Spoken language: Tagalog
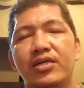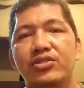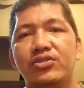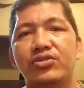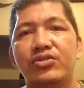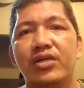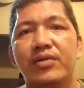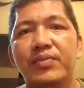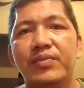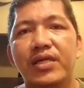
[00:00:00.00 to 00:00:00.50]

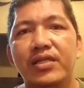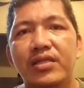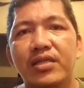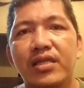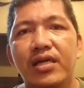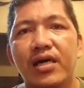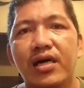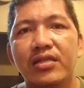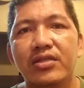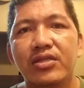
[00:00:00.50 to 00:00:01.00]
i-tune up
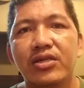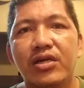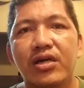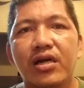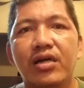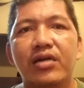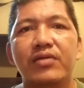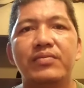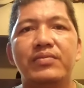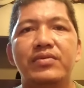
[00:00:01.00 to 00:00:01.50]
natin ang ating
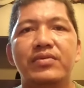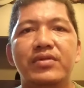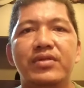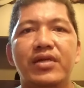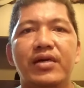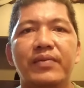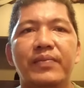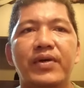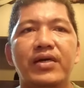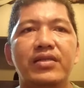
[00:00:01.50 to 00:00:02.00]
carb.
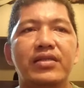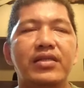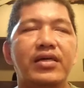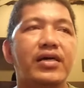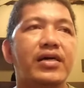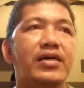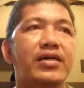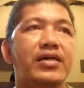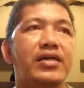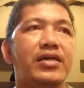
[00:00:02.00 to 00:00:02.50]
Dapat
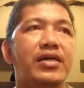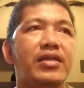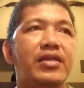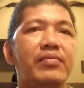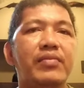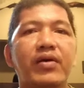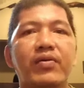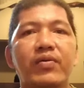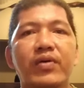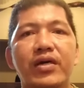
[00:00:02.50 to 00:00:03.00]
ay
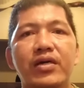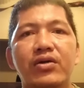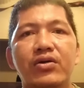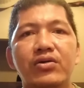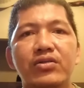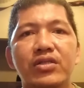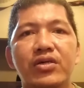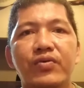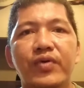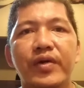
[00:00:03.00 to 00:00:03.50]
halimbawa ay
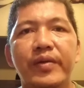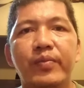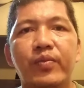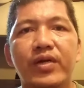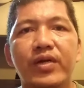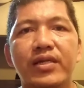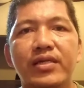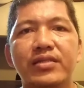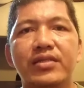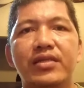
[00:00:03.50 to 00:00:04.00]
Honda Wave
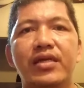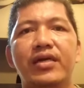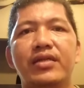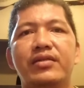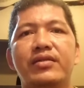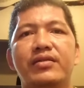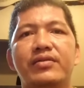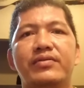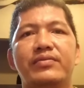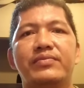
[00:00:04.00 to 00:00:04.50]
100.
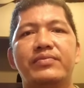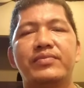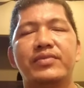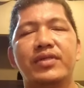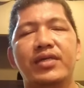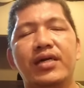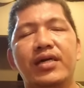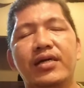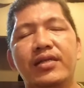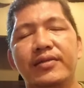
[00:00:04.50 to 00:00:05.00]

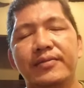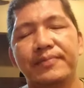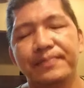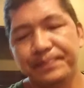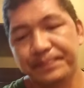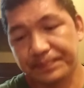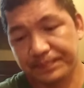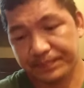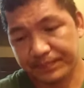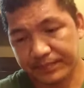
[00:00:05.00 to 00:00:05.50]
Yan.
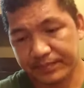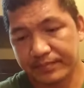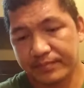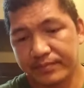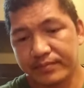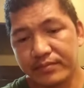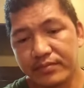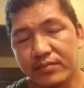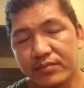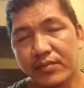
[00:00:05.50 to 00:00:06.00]

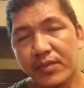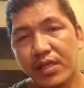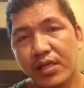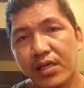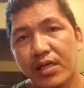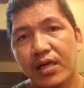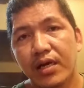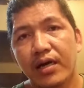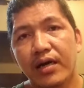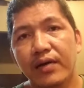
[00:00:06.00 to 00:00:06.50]

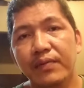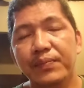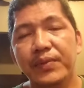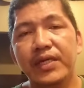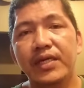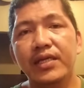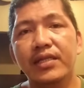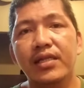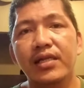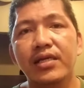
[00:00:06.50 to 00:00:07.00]
Ang
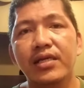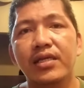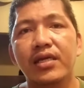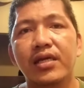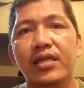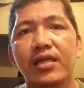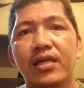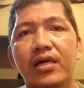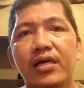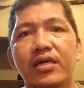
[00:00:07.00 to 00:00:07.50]
pihit lang
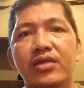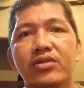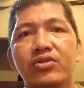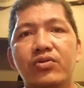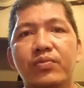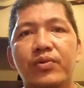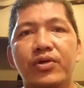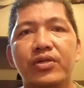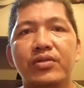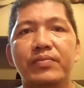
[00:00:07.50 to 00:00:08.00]
niyan ay
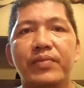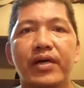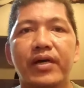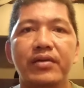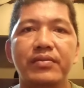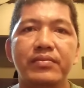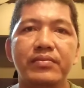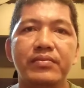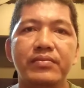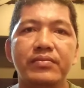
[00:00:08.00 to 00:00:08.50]
2.5.
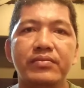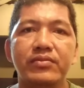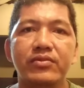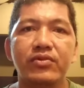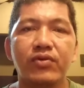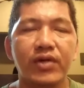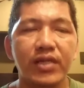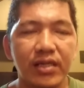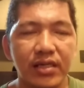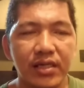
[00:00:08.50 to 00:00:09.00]

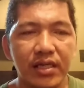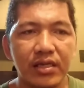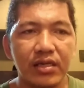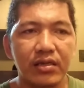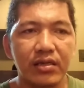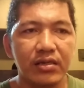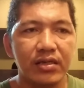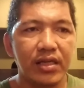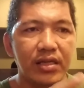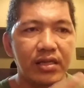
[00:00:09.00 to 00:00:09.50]
Nung kalang
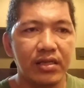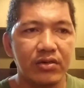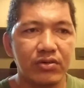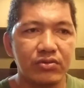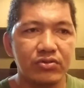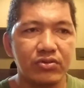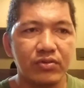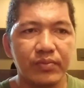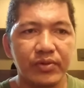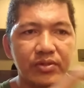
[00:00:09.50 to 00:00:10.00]

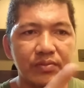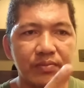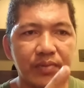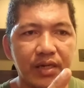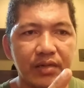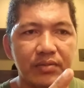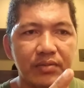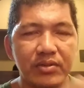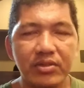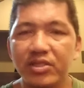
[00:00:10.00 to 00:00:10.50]
lalaro
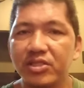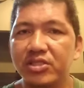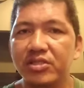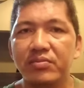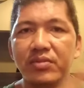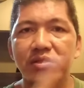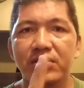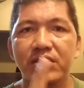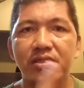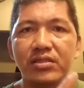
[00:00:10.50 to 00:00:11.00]
2.5, hindi
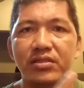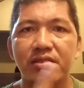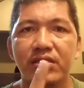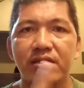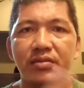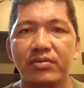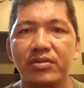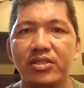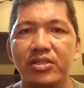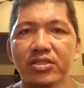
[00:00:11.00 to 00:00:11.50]
siya mag
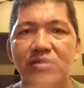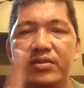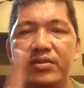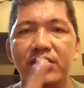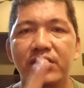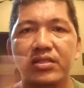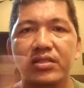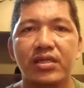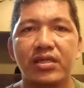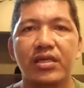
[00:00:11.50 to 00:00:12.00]
hindi siya
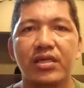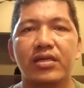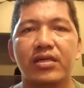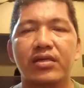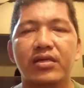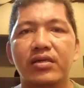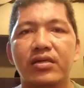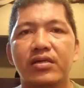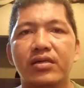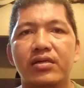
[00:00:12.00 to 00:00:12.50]
mag
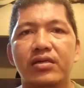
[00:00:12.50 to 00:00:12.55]
trick